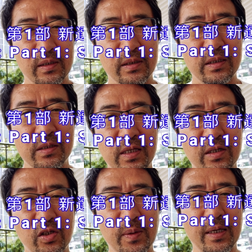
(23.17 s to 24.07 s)
新
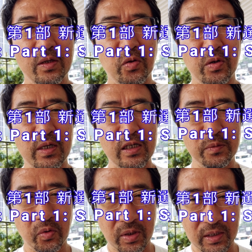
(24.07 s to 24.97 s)
選組と
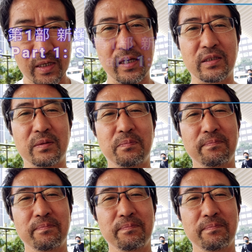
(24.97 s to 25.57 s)
百物語」です、